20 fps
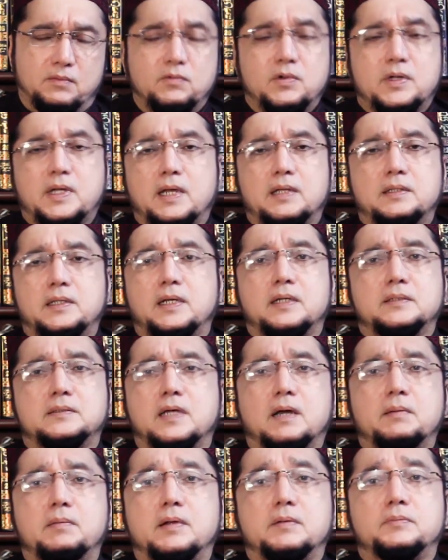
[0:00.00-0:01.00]
वो कह देगा
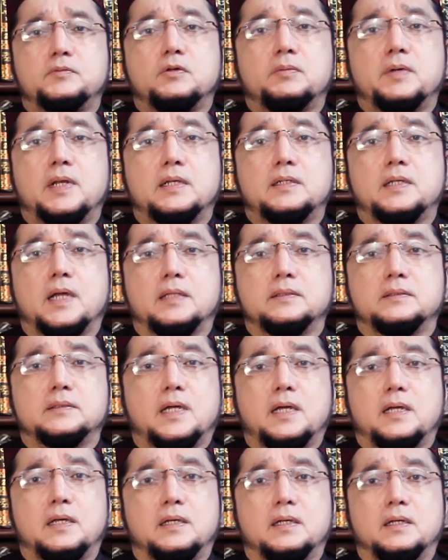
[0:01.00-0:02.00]
साहब रब तो मेरा
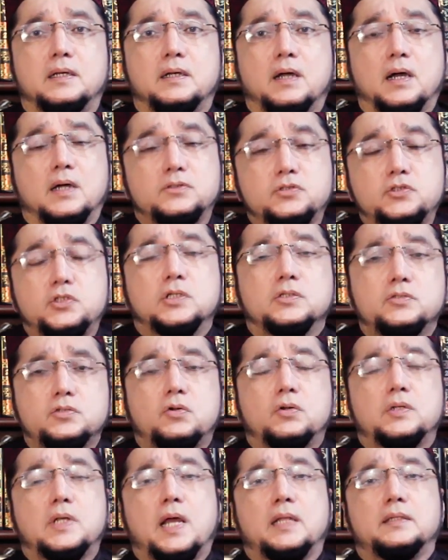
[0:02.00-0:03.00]
जानता है हर चीज़
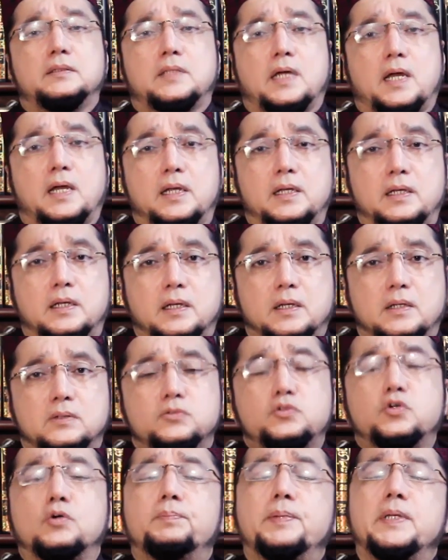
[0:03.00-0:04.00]
को जानता है
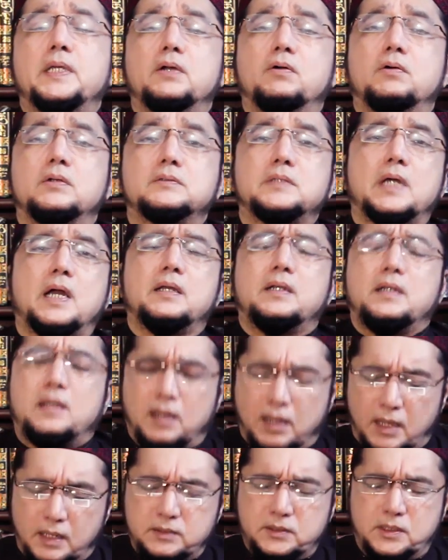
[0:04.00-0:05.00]
छुपी और ज़ाहरी
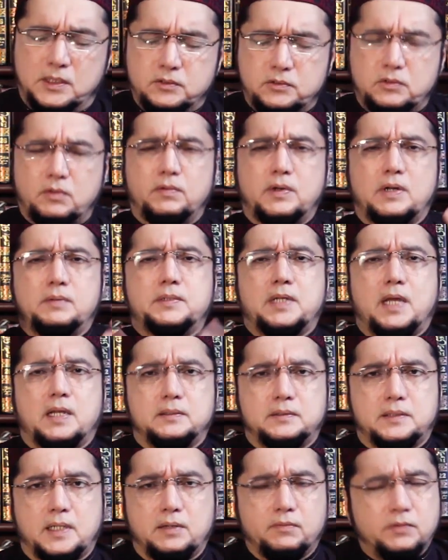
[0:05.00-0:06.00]
हर चीज़ को रब
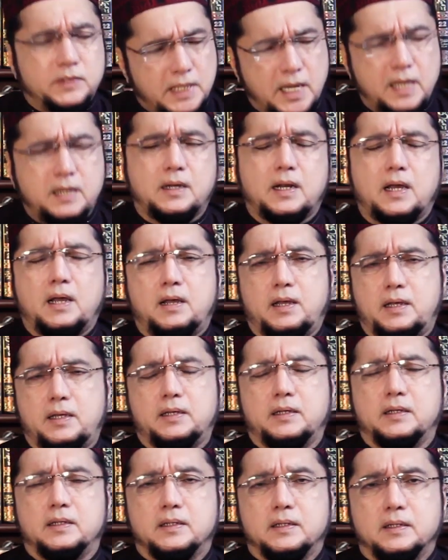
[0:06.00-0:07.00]
जानता है वो देख रहा
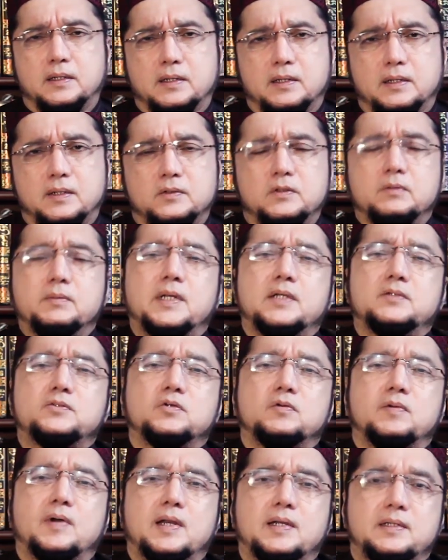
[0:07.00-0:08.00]
है तो मेरा
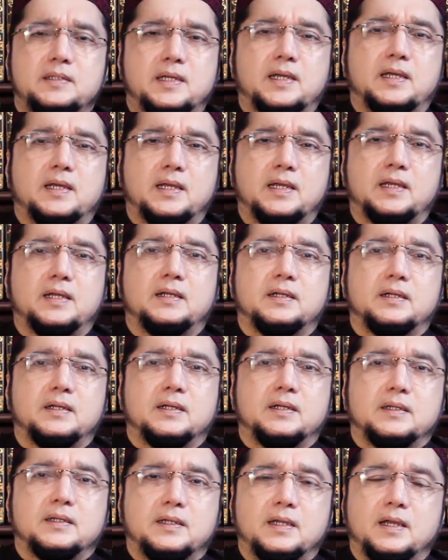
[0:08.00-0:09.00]
सवाल ये है
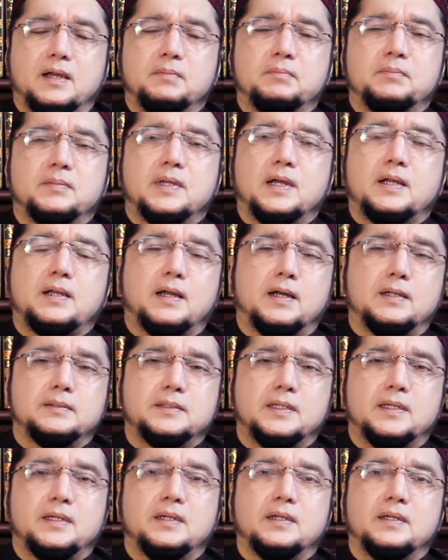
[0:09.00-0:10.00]
कि हम ना
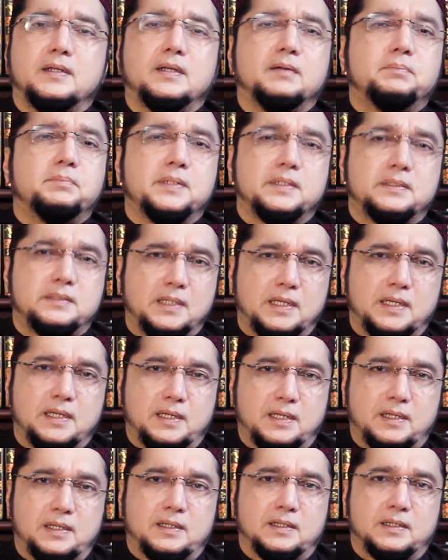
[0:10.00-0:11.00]
खाते हैं ना पीते
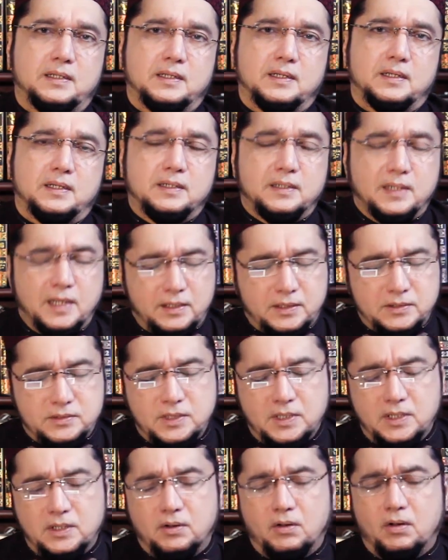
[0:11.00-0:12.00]
हैं न
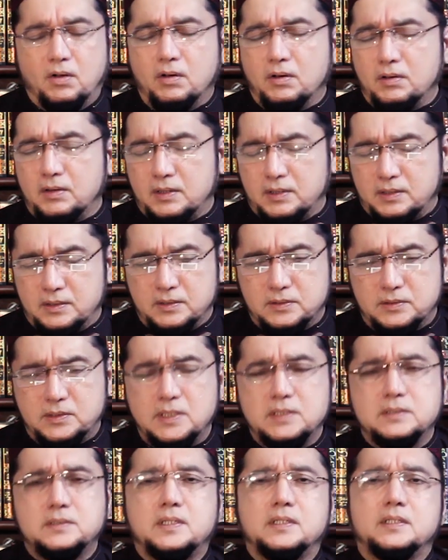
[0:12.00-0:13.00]
किसी और
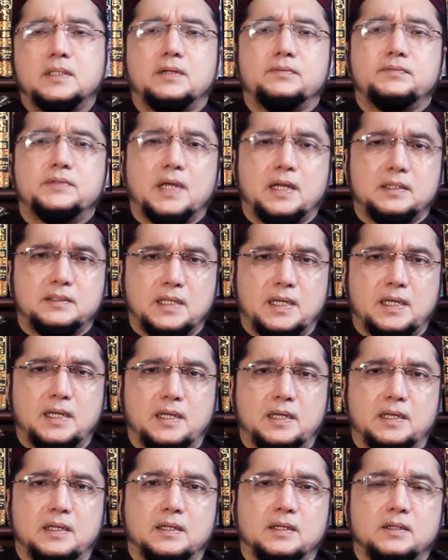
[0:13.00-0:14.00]
चीज़ की तरफ जाते
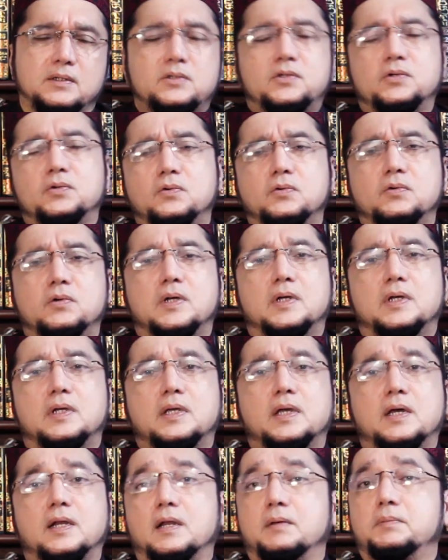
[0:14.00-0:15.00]
हैं क्यों
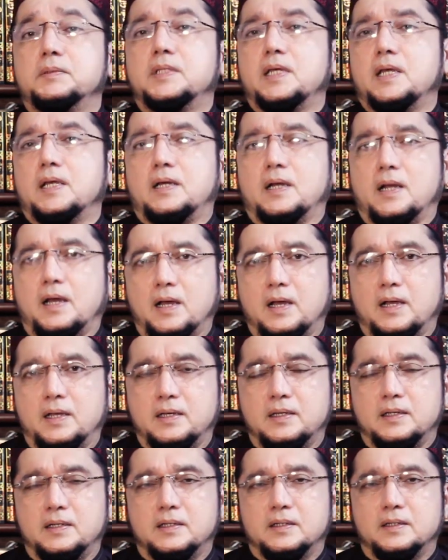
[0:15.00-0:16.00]
कि रब देख रहा
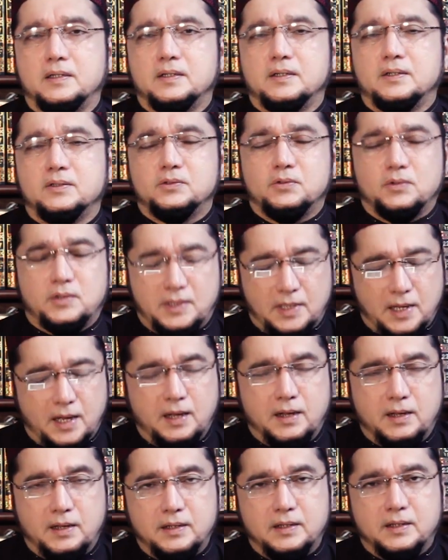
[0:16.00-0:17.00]
है तो क्या
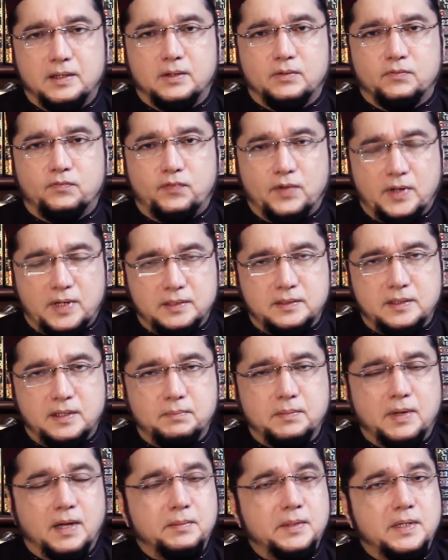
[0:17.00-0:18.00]
फ़कत
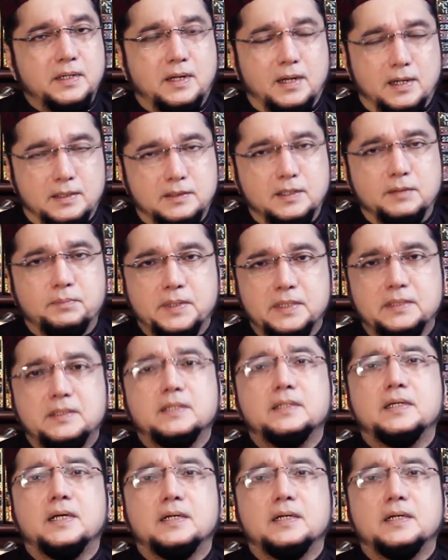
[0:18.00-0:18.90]
रब हमें खाते पीते